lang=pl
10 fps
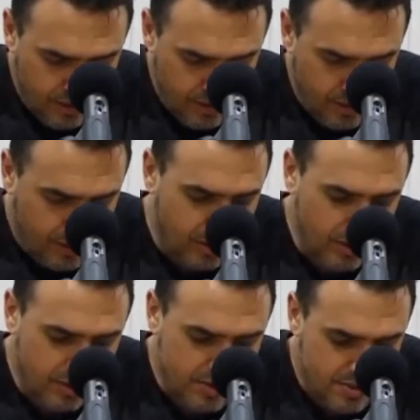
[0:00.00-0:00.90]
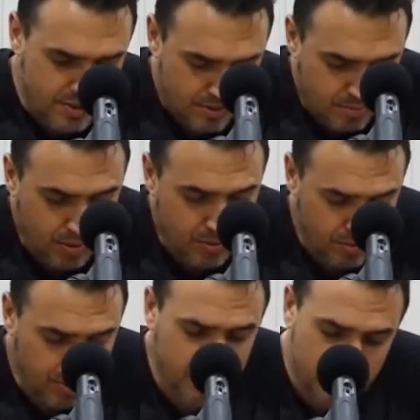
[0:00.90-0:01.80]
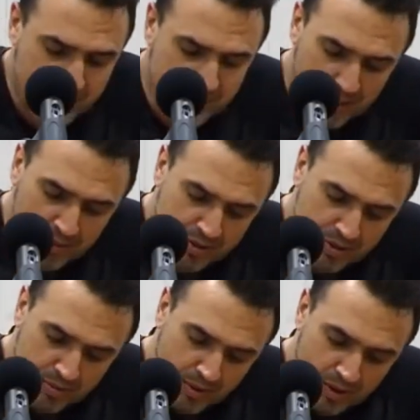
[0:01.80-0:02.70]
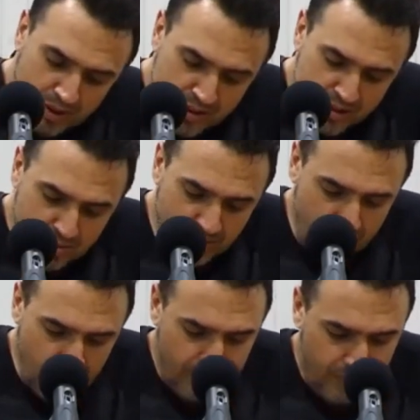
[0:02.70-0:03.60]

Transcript: I koniec, po, po tym psalmie są kolejne słowa.